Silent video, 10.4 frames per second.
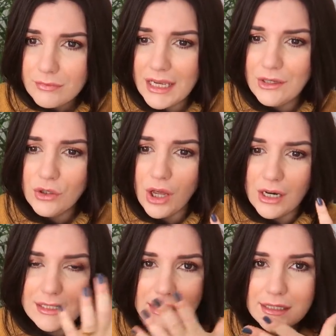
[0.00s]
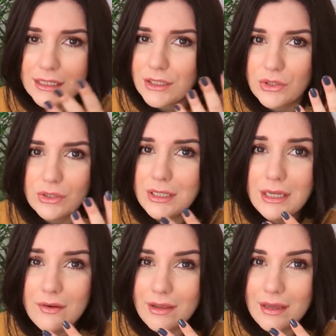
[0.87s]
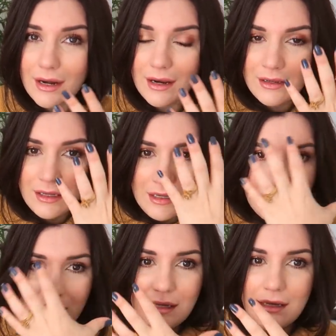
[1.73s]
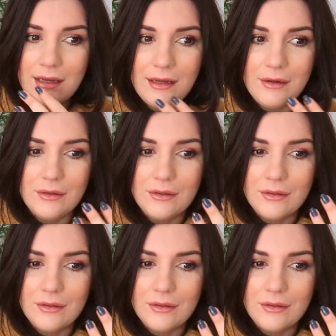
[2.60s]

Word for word: e non ho la sensazione di avere eh,